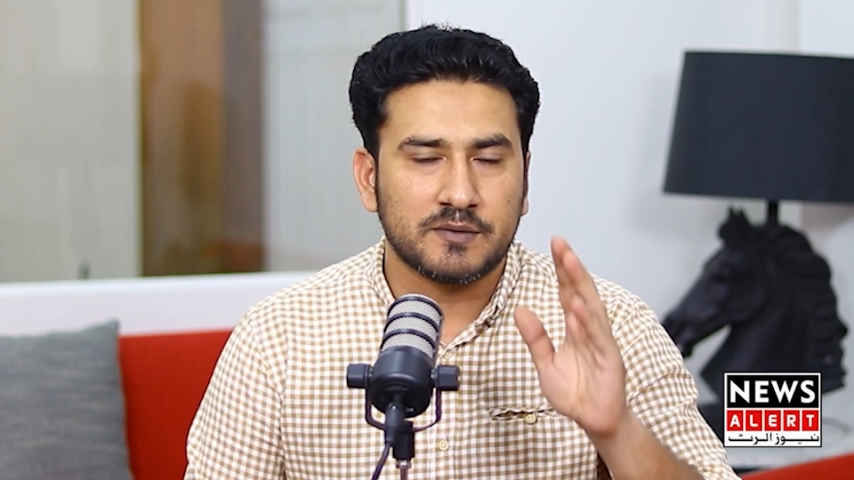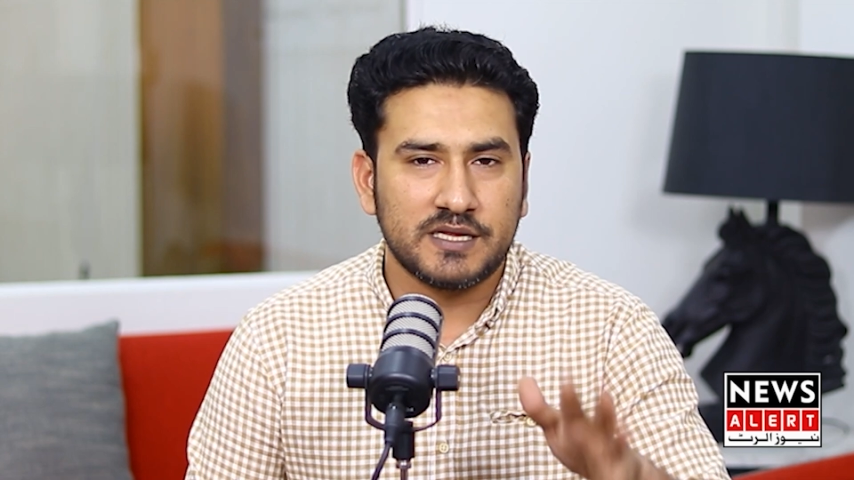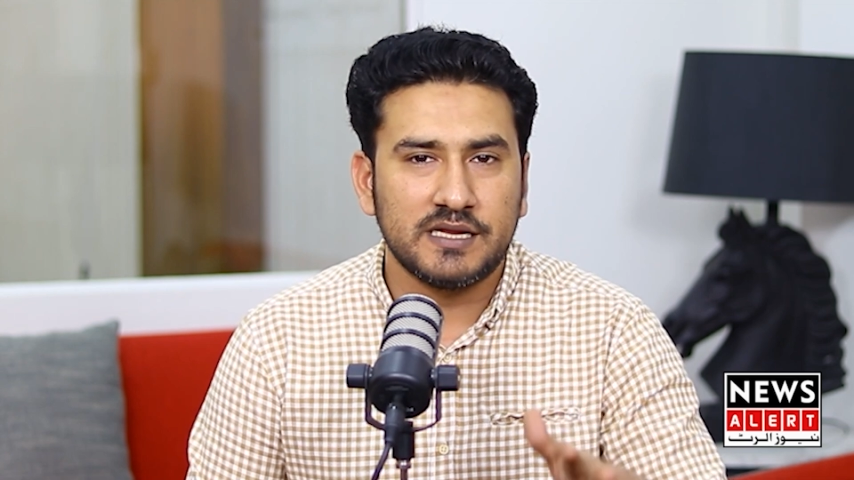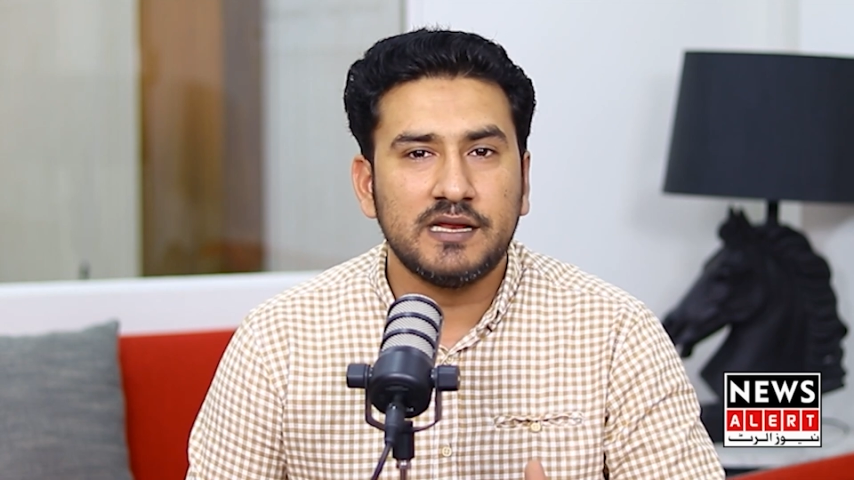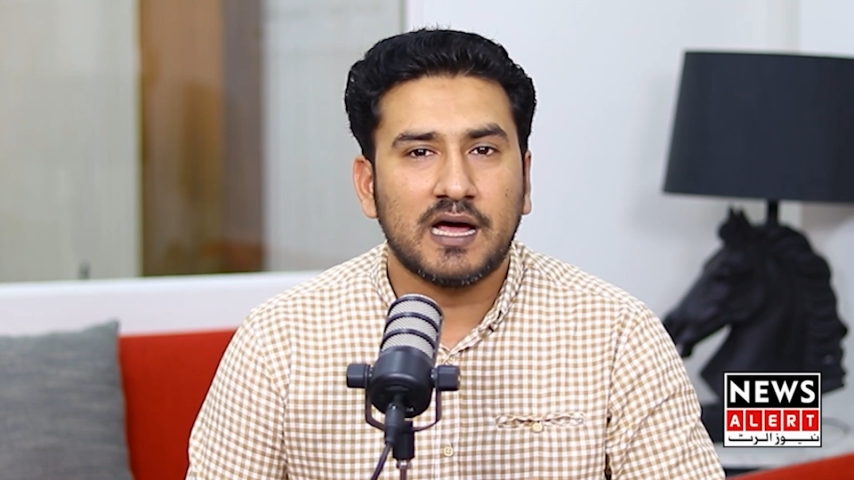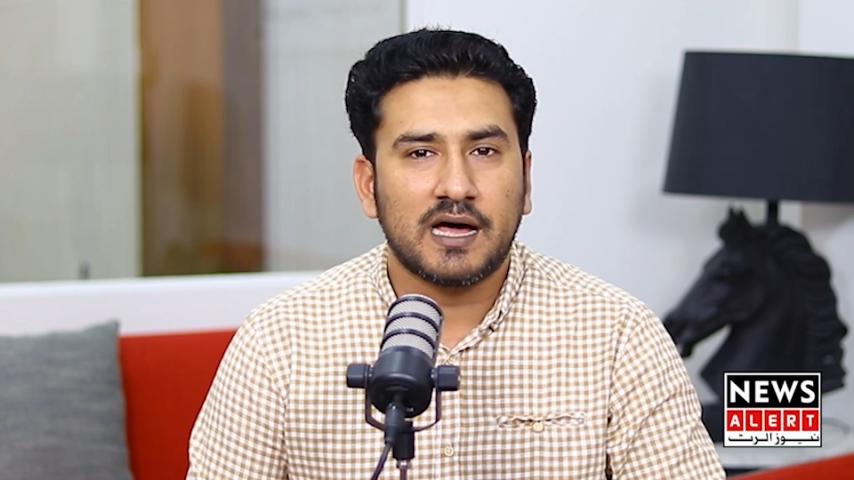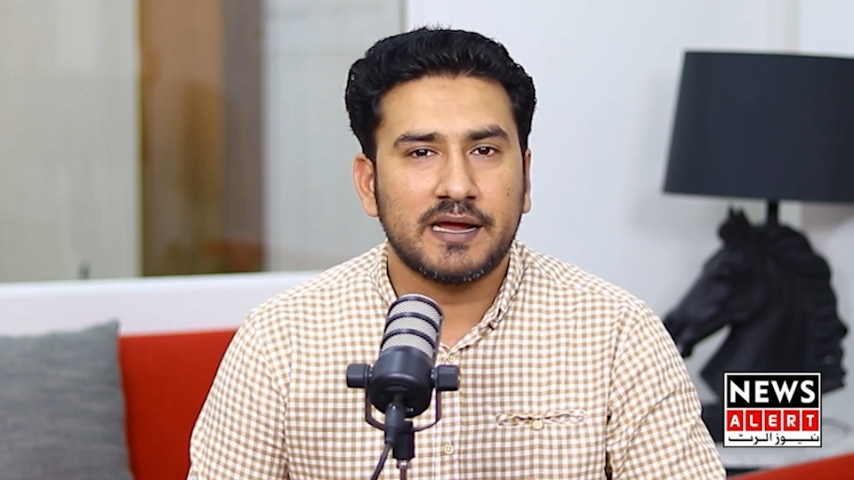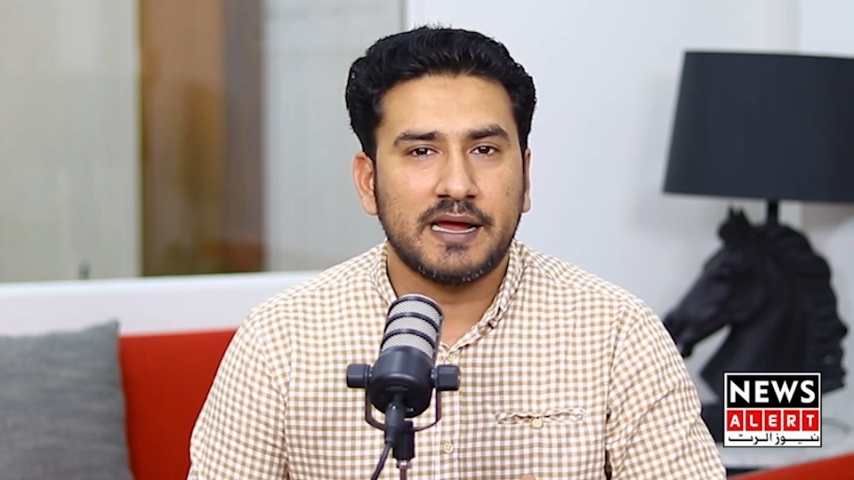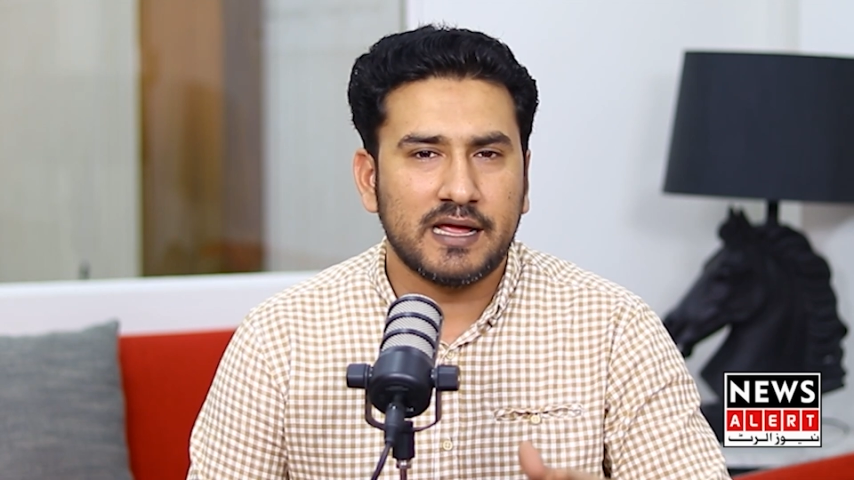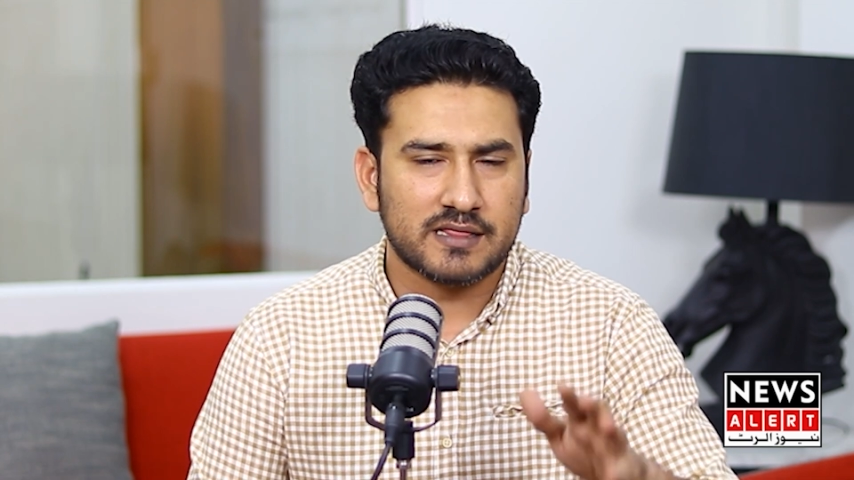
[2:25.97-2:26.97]
तब्दीली ला
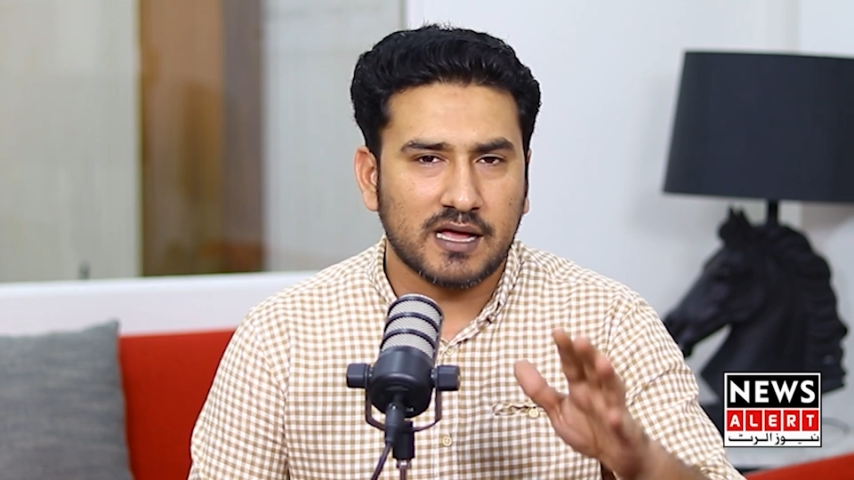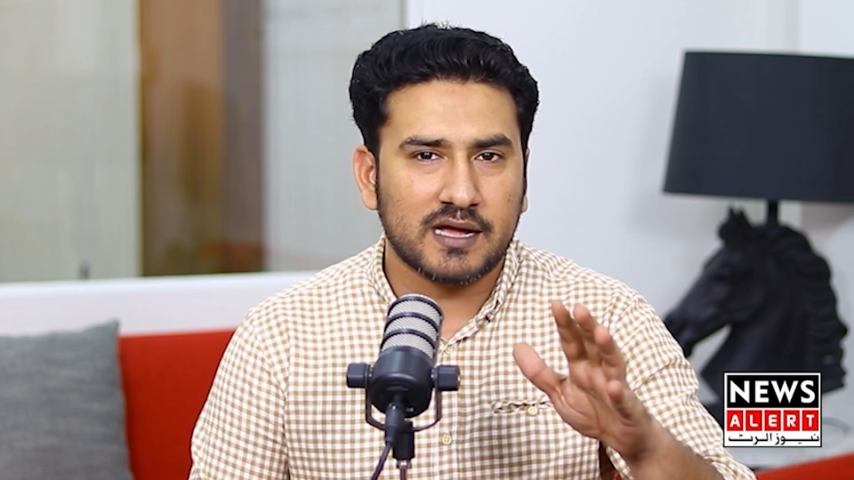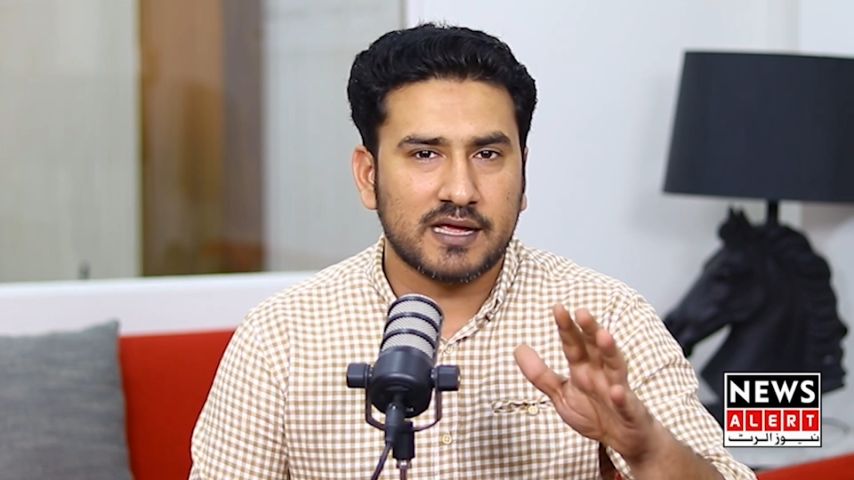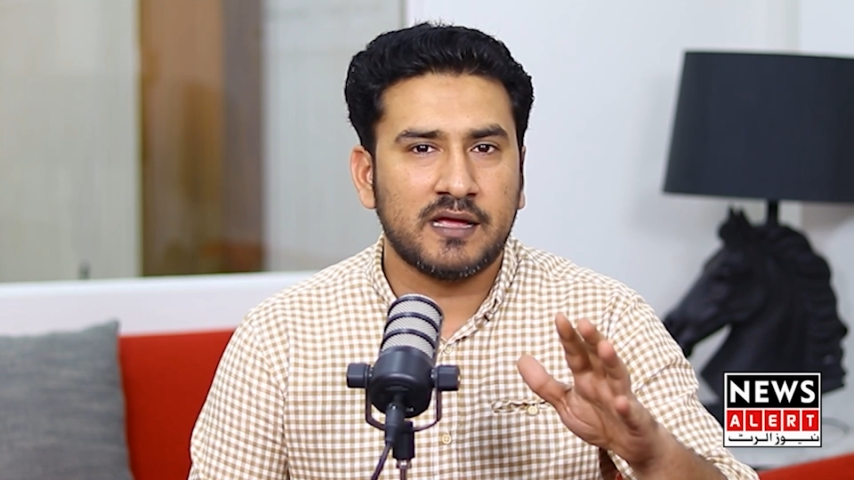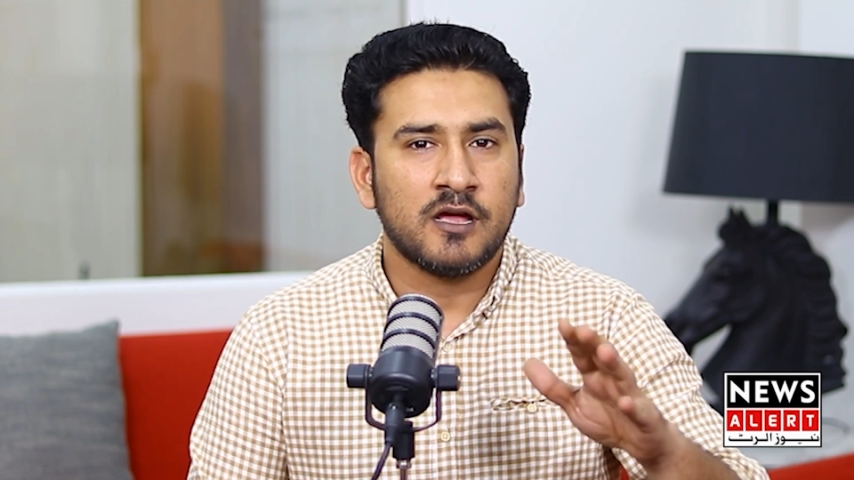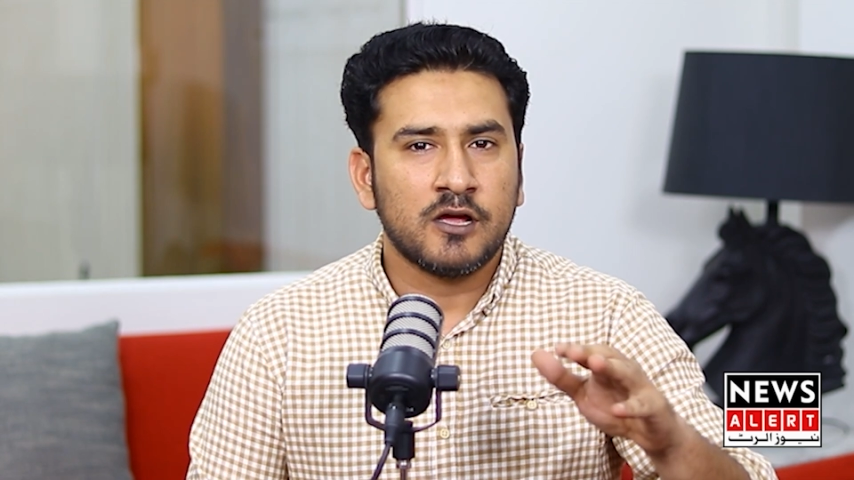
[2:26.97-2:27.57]
रहे हैं ताकि